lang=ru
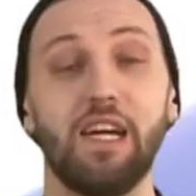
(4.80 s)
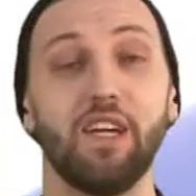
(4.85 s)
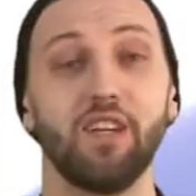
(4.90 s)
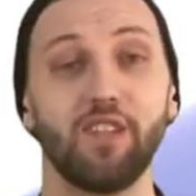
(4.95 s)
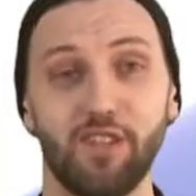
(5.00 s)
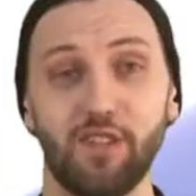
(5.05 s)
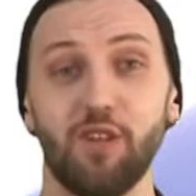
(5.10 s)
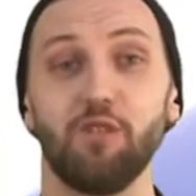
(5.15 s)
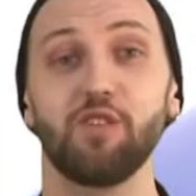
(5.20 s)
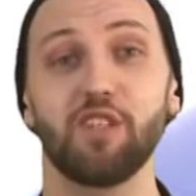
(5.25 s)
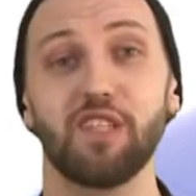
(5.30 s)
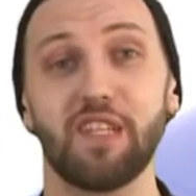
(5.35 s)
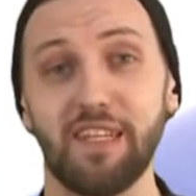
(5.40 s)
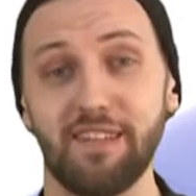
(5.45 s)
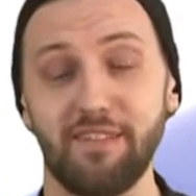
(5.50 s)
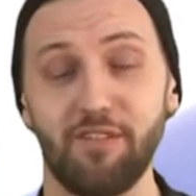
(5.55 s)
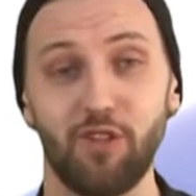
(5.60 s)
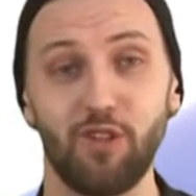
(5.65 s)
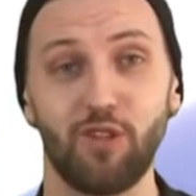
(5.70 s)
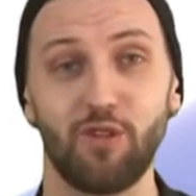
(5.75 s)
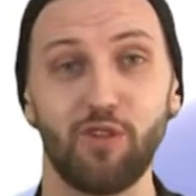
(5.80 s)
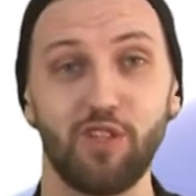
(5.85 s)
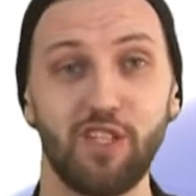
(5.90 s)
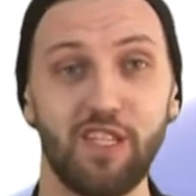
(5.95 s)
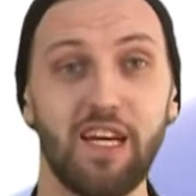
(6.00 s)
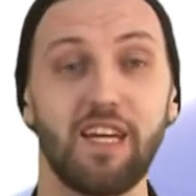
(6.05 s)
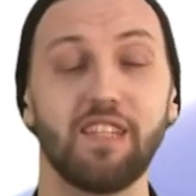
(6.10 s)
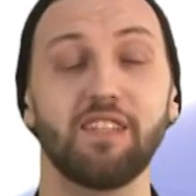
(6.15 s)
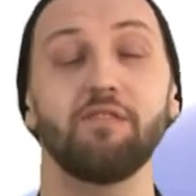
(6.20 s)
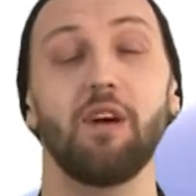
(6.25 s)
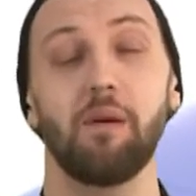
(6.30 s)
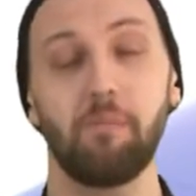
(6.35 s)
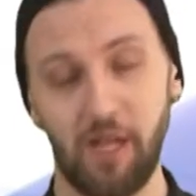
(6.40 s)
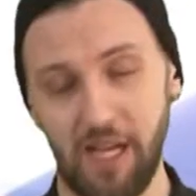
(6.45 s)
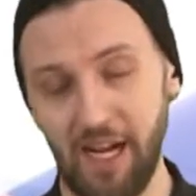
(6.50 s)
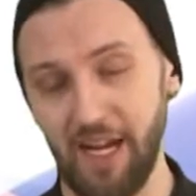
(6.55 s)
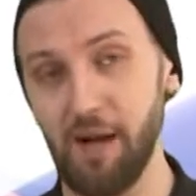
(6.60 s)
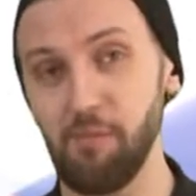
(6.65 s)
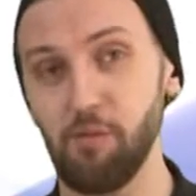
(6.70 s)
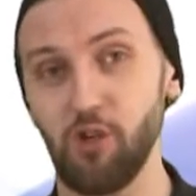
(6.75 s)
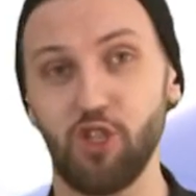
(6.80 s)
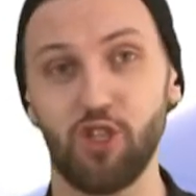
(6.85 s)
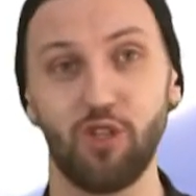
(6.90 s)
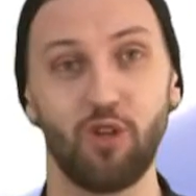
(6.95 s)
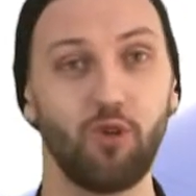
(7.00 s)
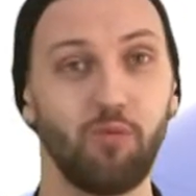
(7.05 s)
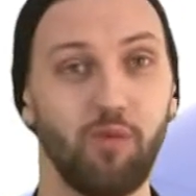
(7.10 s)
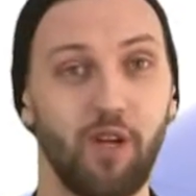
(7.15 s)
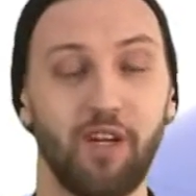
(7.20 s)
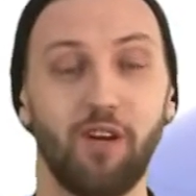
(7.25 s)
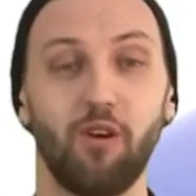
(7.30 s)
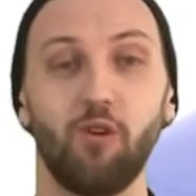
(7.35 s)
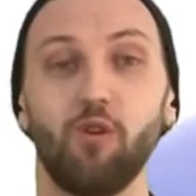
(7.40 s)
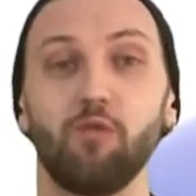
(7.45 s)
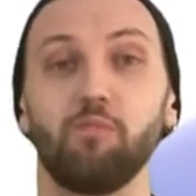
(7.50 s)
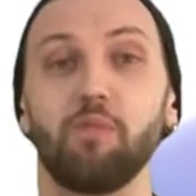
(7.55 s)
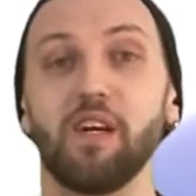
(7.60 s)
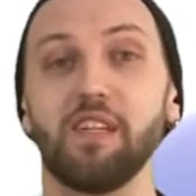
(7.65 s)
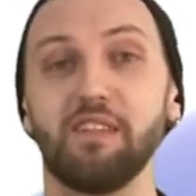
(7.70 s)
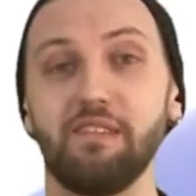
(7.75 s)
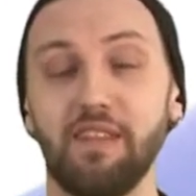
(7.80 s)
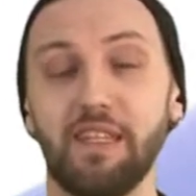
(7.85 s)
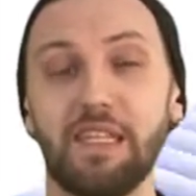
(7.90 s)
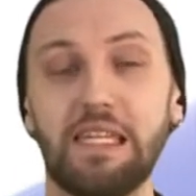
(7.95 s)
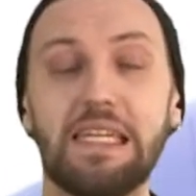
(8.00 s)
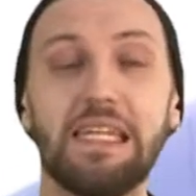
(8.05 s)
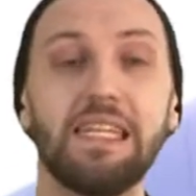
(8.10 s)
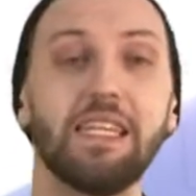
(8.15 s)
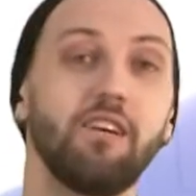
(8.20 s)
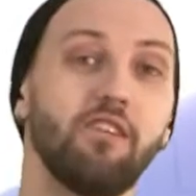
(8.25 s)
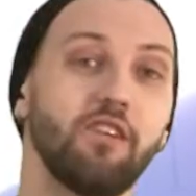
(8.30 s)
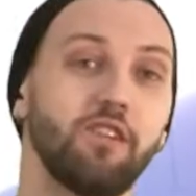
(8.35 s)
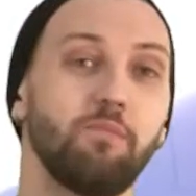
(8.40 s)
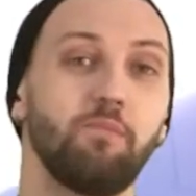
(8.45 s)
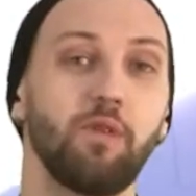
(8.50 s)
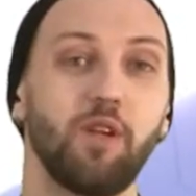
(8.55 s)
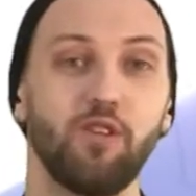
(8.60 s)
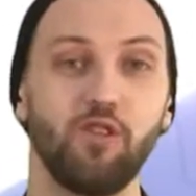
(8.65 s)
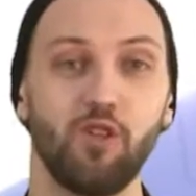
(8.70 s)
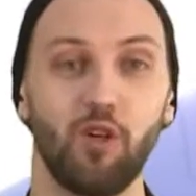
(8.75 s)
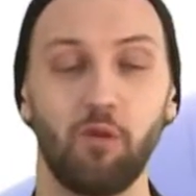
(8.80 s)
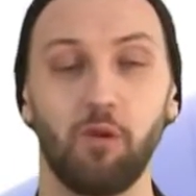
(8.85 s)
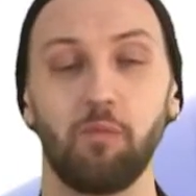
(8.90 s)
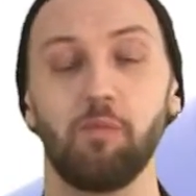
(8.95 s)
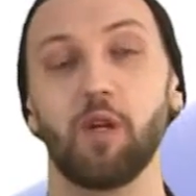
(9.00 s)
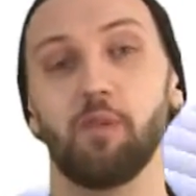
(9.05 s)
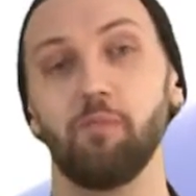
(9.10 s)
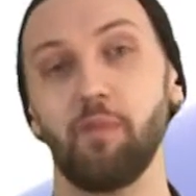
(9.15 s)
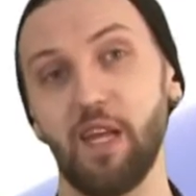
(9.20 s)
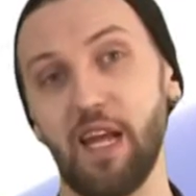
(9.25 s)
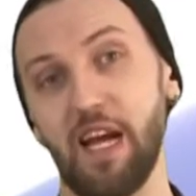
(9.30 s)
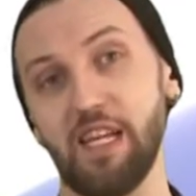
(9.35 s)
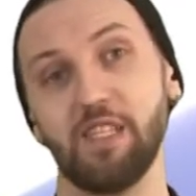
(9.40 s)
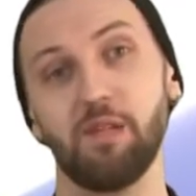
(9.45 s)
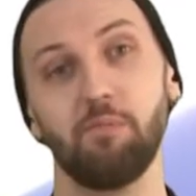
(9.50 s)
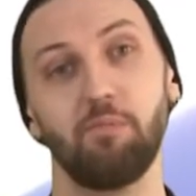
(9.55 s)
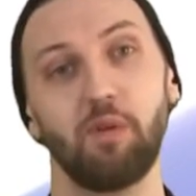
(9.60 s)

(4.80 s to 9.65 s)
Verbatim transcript: И снова здравствуйте, друзья! С вами, как обычно, рубрика «Культ просвет» и давайте перейдем к мероприятиям